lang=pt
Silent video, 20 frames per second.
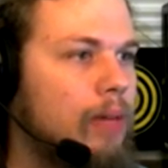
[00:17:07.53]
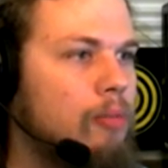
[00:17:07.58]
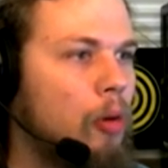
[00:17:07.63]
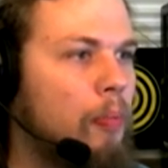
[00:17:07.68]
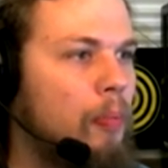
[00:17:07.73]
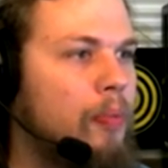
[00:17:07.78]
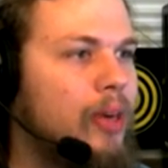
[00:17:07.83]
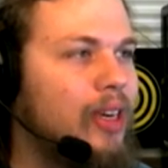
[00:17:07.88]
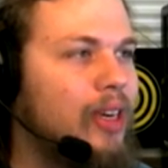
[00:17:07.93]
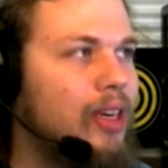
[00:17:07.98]

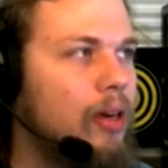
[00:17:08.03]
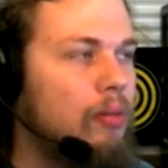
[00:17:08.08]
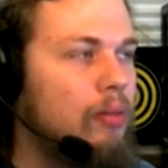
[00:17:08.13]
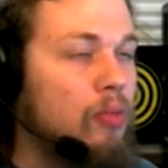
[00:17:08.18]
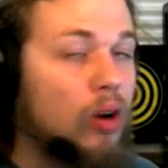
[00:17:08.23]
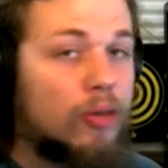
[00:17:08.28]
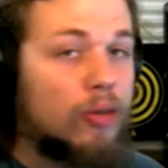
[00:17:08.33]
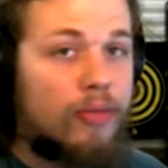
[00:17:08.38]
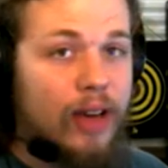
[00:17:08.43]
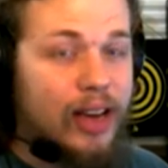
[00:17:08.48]
Meu ping,
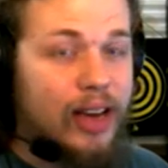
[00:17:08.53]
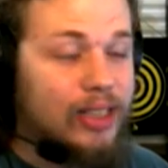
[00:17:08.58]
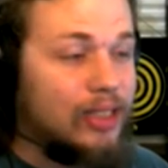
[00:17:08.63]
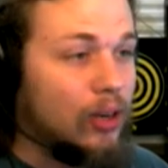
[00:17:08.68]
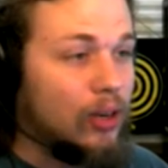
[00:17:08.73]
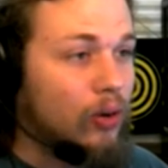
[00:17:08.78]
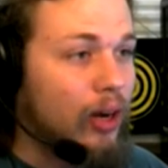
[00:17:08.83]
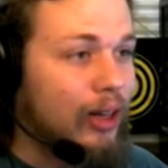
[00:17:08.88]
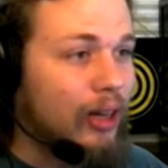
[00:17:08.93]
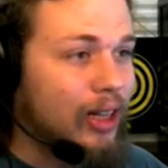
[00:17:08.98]
meu
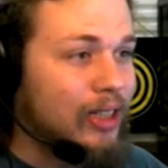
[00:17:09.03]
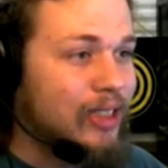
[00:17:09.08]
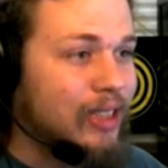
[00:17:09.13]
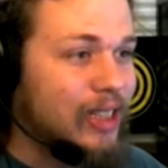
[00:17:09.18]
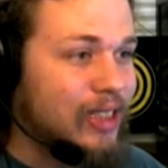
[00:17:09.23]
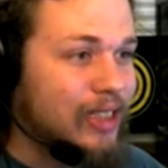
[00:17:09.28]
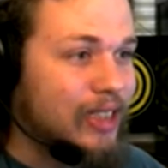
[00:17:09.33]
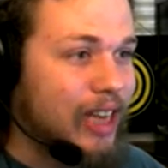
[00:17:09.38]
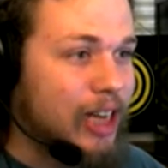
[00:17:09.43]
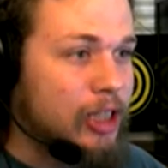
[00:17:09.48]
FPS agora tá
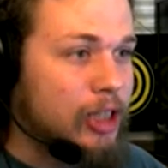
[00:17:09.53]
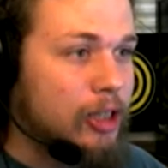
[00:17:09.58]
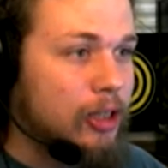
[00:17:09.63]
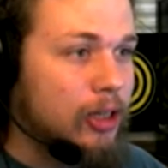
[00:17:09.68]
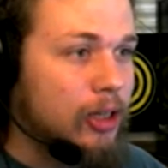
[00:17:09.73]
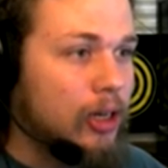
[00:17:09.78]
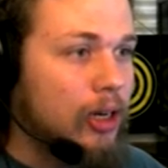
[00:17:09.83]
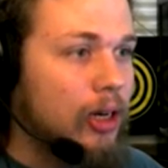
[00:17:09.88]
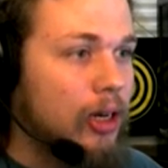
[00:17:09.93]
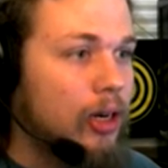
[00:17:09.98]
17
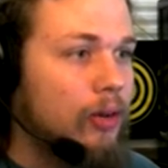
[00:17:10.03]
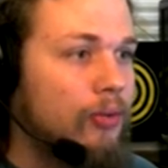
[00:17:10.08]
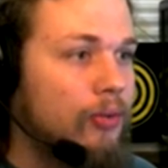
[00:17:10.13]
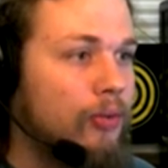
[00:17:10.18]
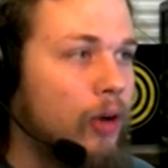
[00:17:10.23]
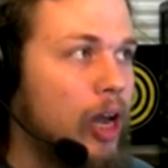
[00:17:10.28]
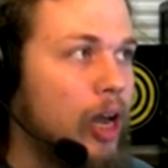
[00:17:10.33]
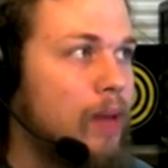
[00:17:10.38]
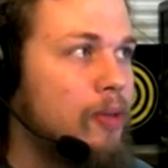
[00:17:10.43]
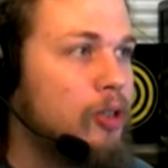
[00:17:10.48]

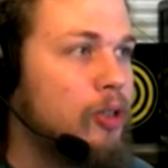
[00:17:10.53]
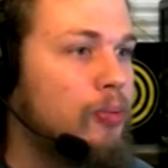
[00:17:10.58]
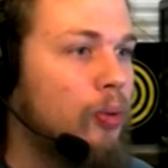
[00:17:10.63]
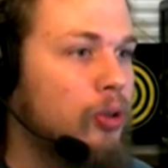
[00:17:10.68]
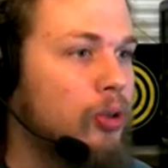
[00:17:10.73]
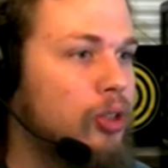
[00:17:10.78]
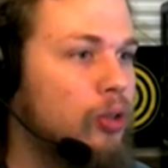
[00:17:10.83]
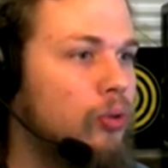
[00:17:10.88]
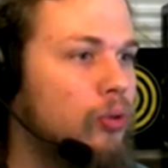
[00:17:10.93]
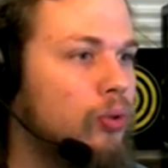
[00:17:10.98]
frames por